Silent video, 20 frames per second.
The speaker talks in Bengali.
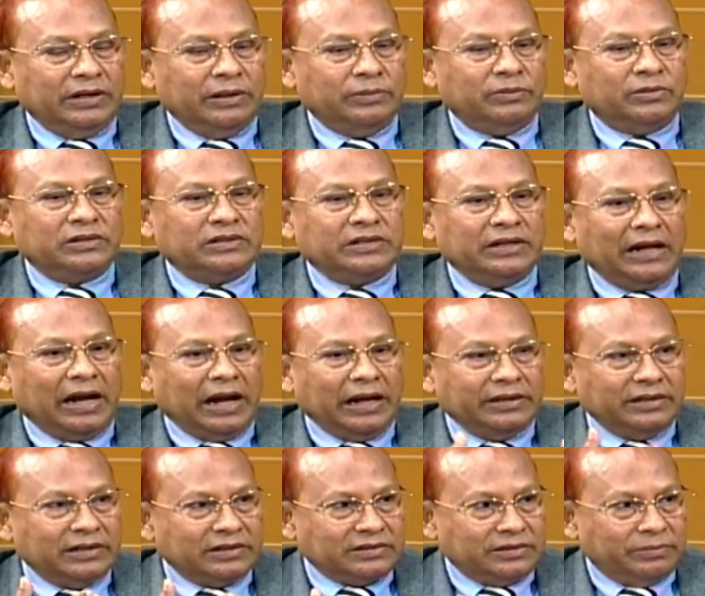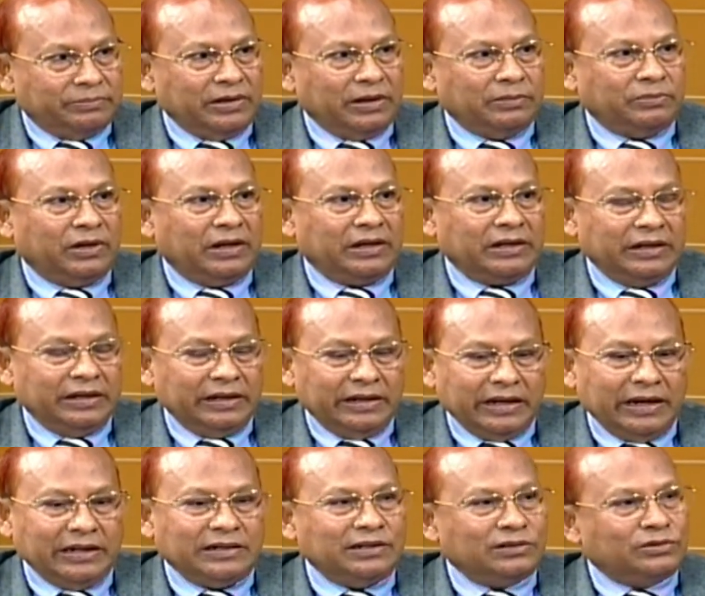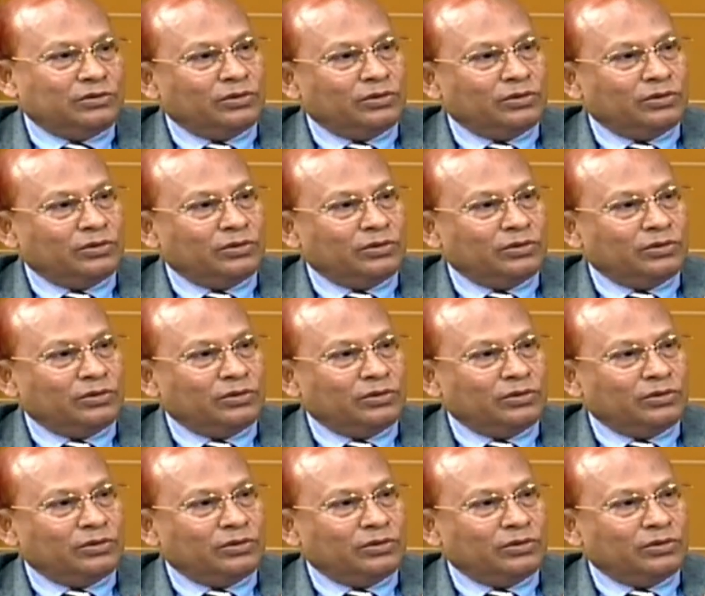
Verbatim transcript: এবং সেই আইনের যে ব্যবহার এটাই বাংলাদেশ